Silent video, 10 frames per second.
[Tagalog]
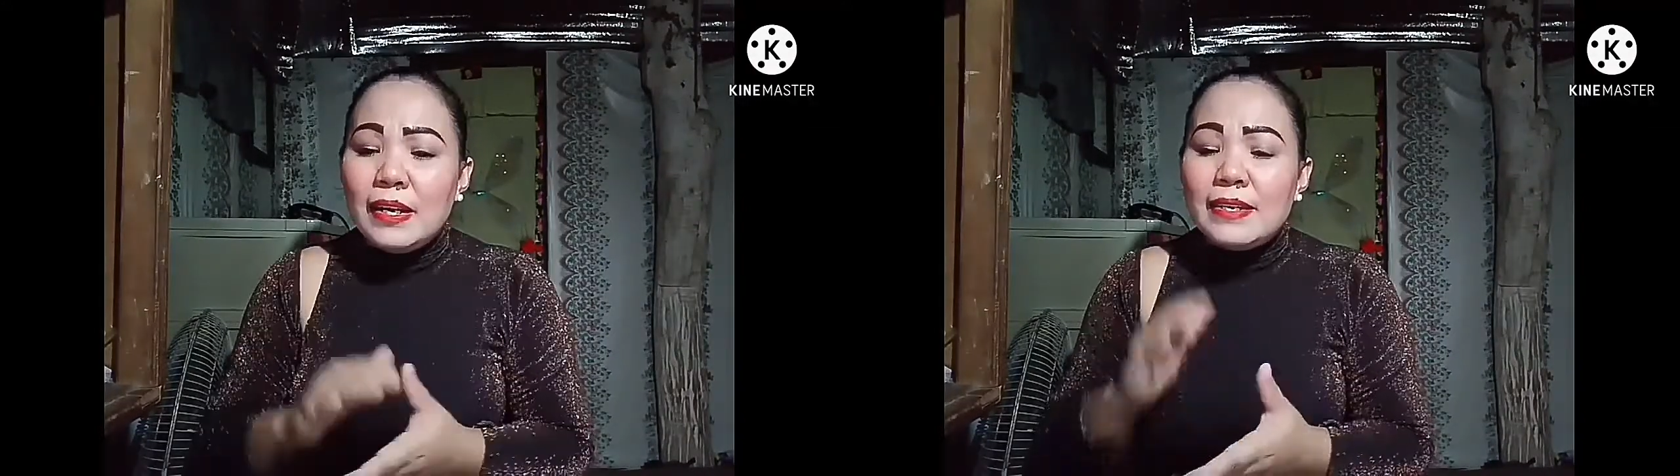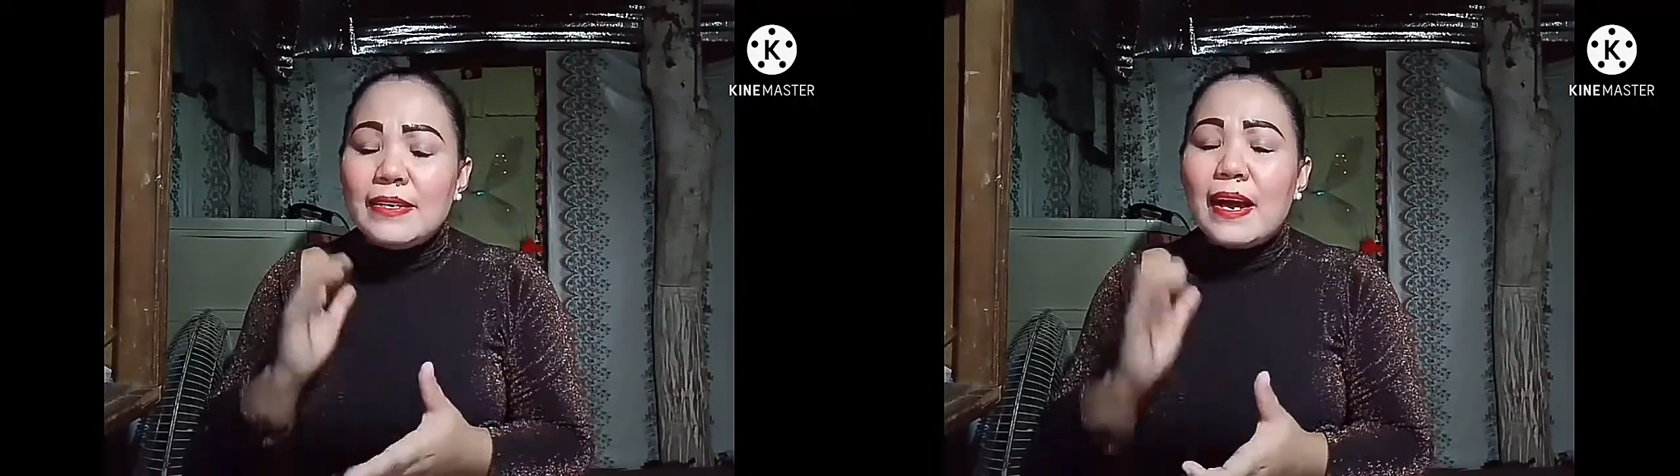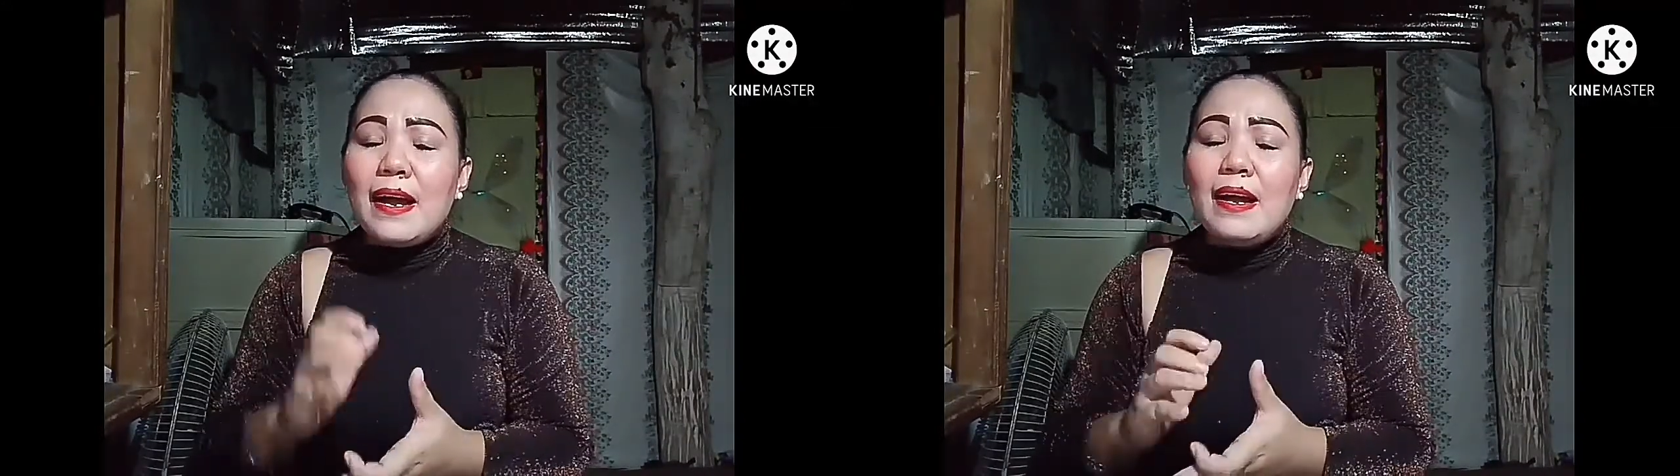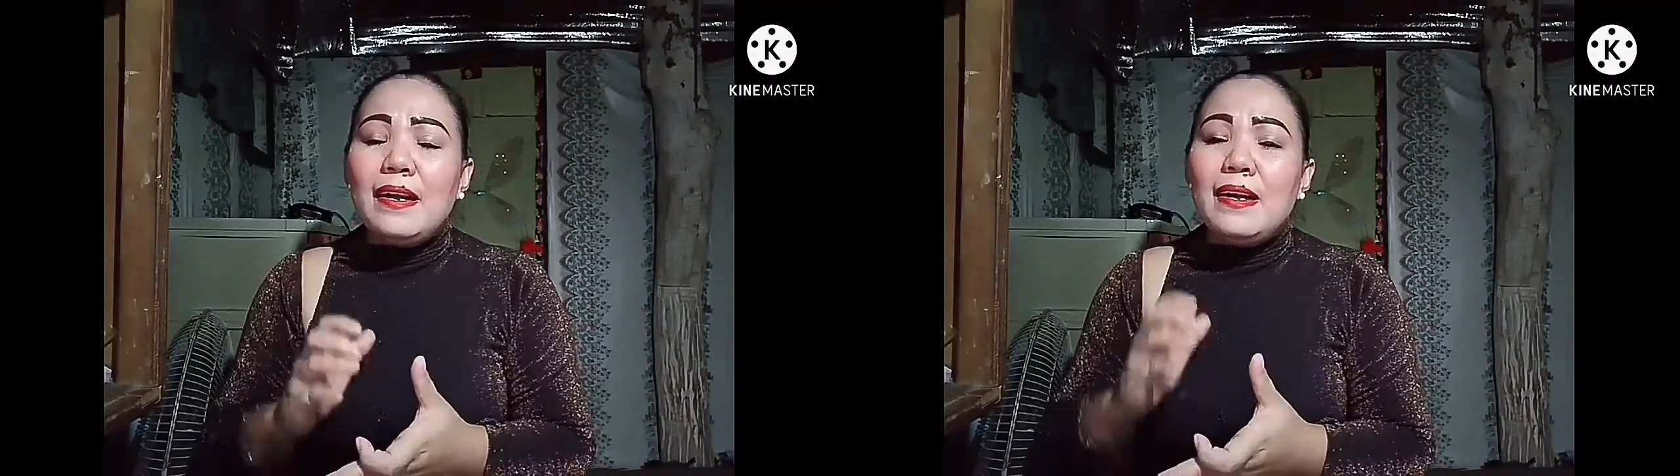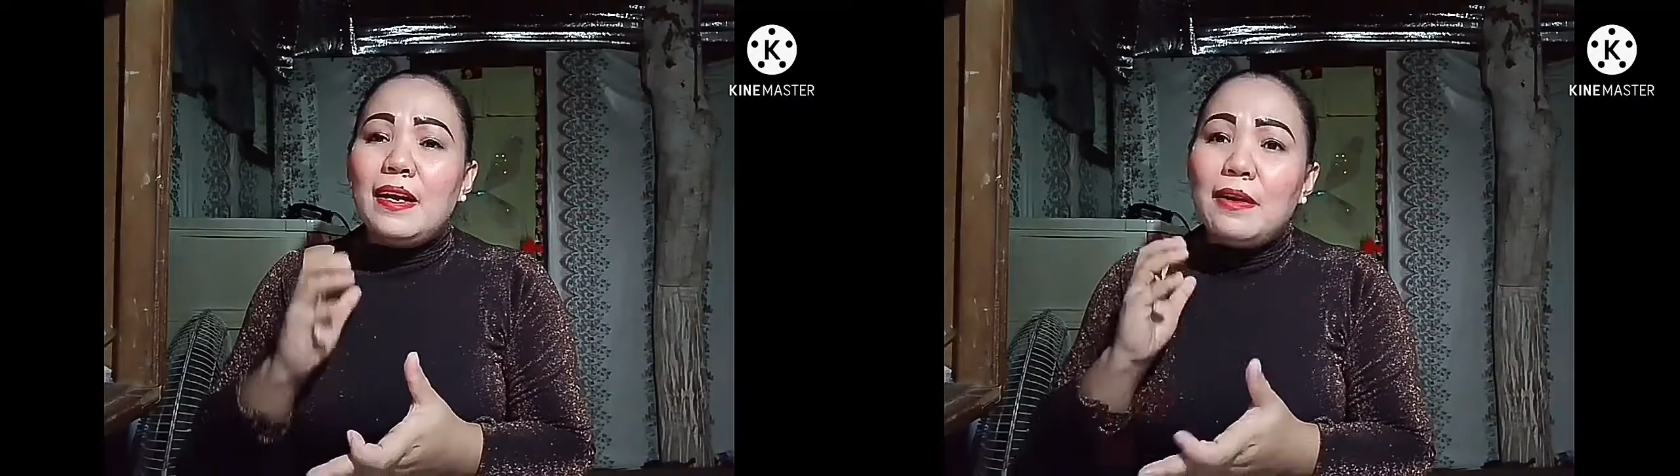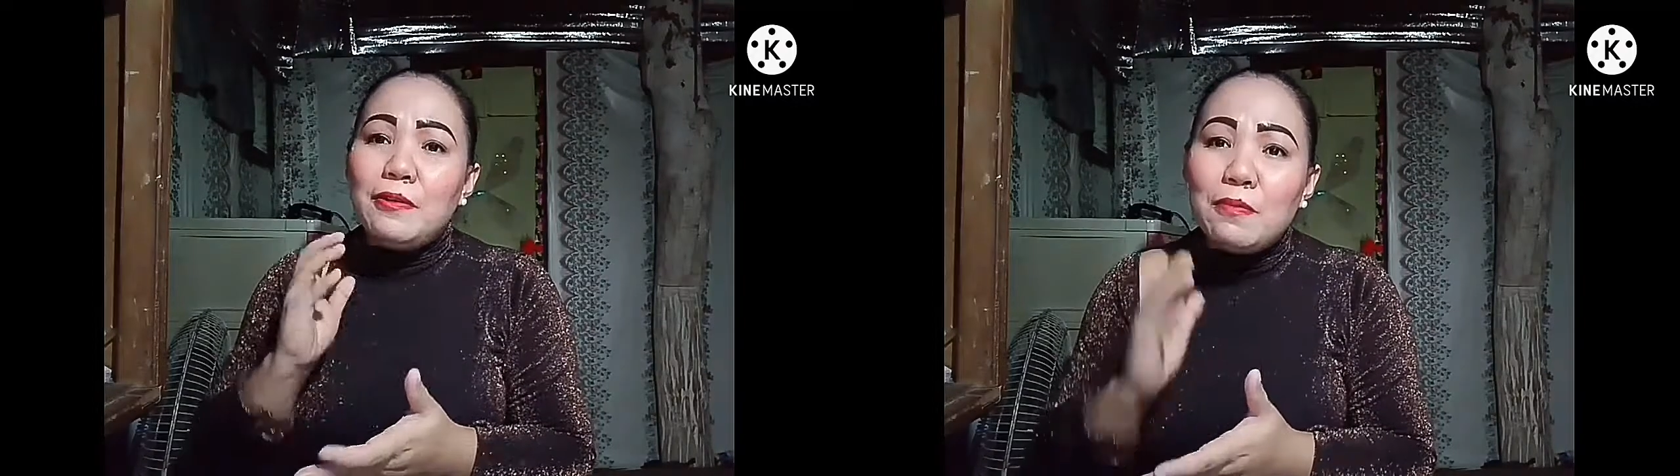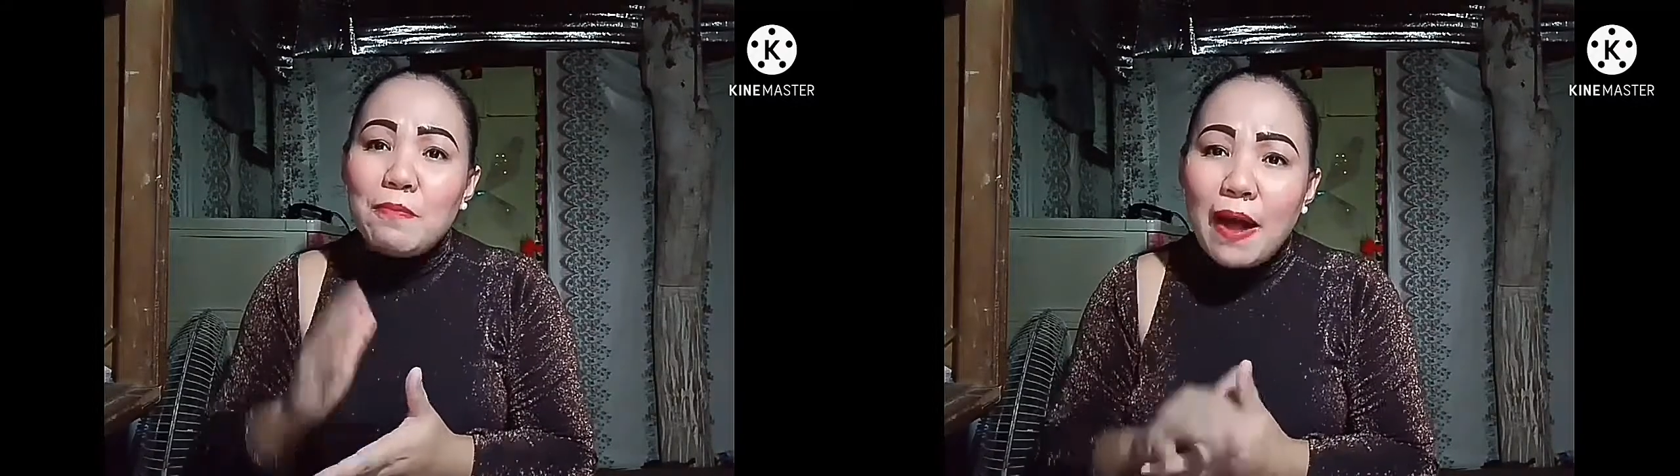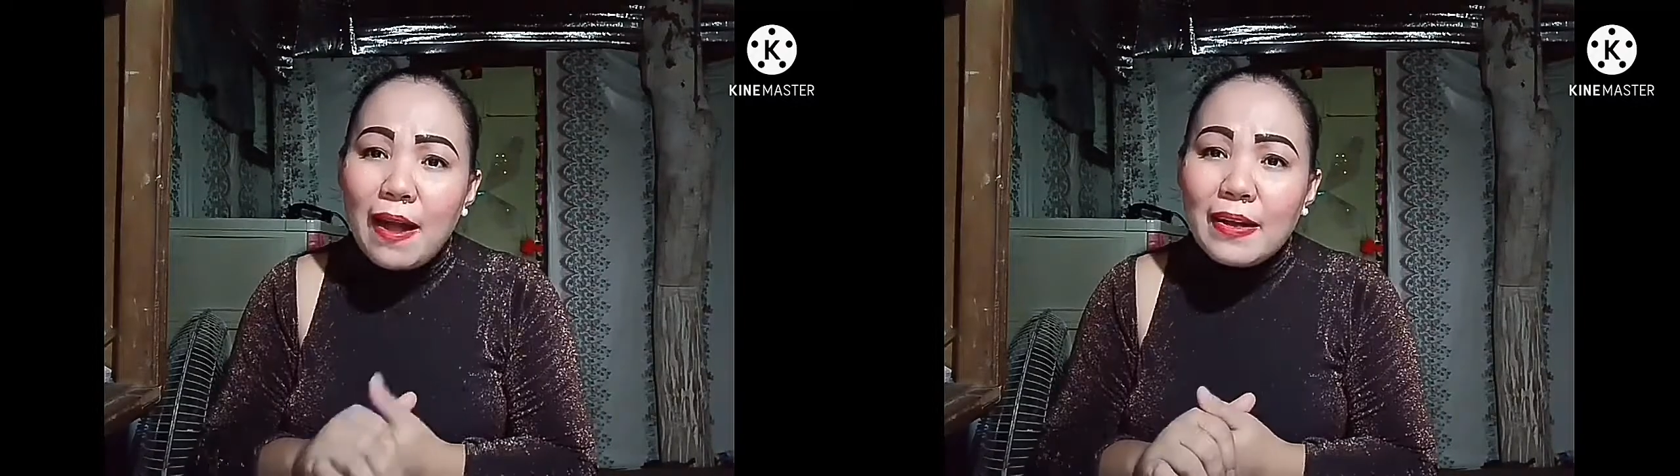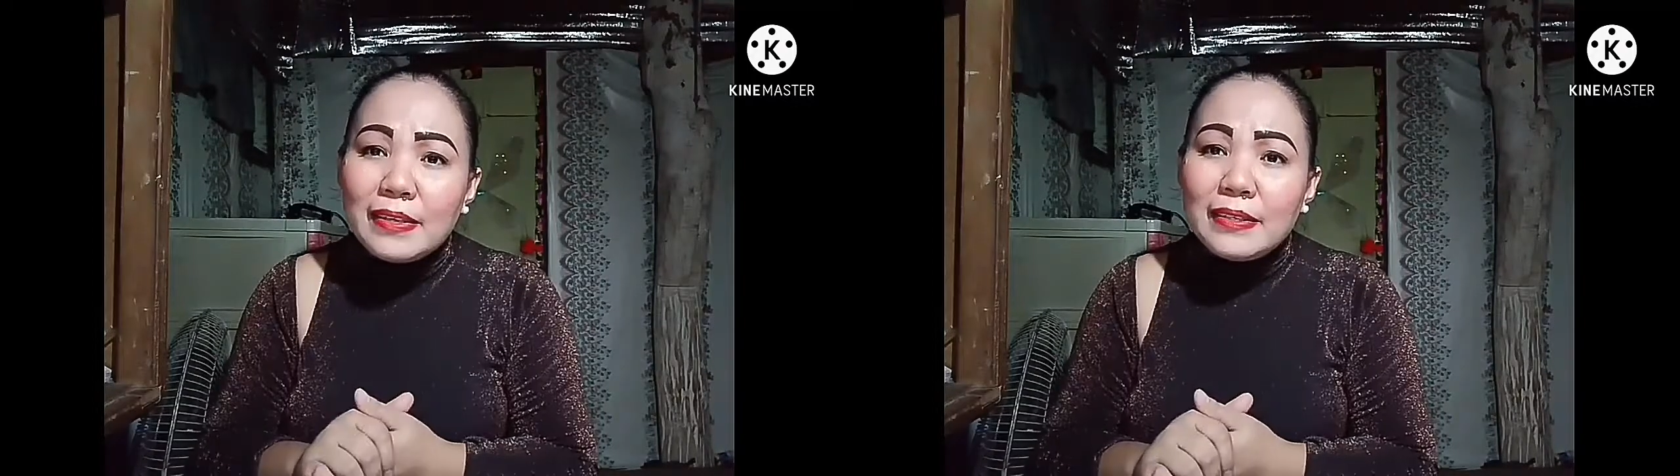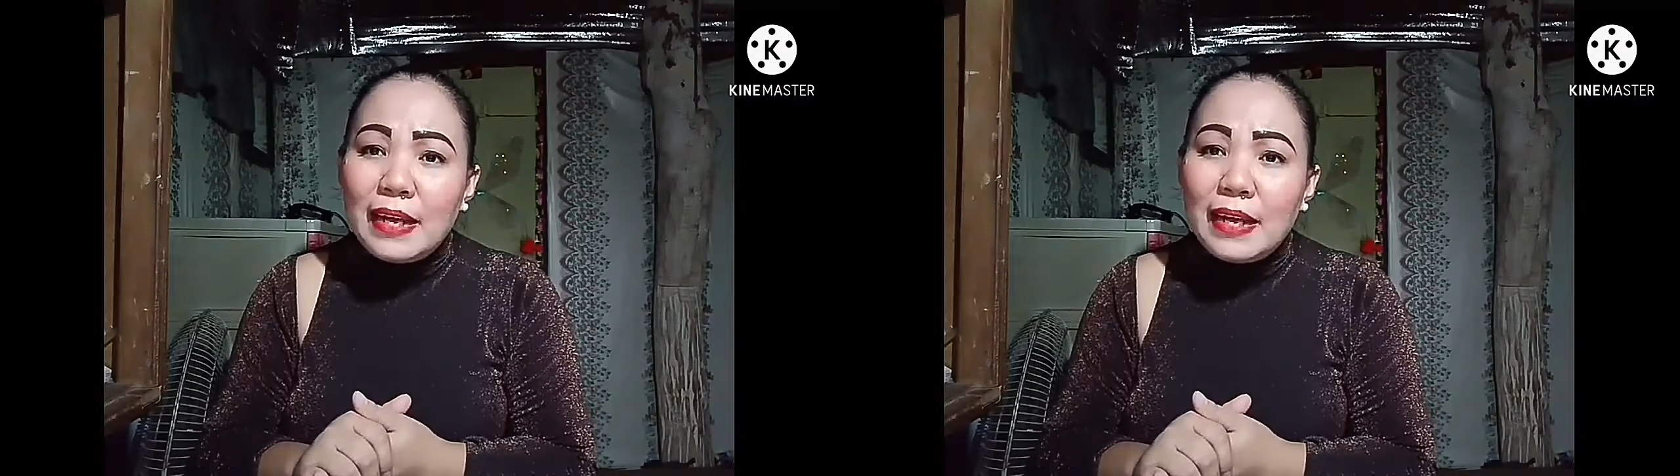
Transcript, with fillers: na lubhang